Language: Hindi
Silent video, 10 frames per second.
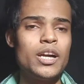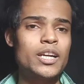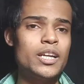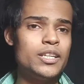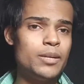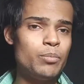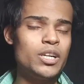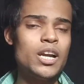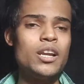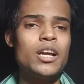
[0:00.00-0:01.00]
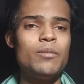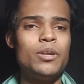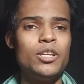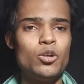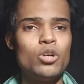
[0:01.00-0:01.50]
अगेन ये पठान का
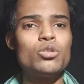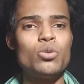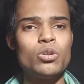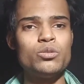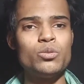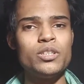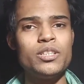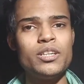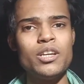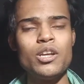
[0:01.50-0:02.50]
भी रिकॉर्ड तोड़ चुकी थी